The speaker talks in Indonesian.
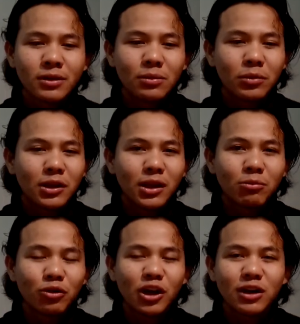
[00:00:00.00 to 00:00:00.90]
seperti
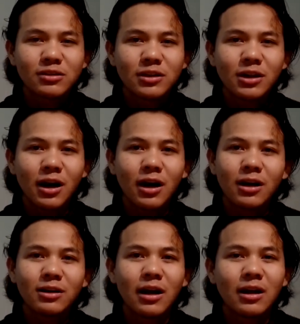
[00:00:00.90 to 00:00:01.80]
mungkin
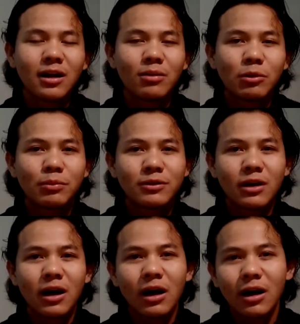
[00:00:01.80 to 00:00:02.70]
kesedihan, ada
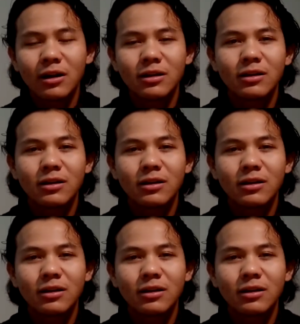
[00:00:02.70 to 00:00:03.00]
perpisahan,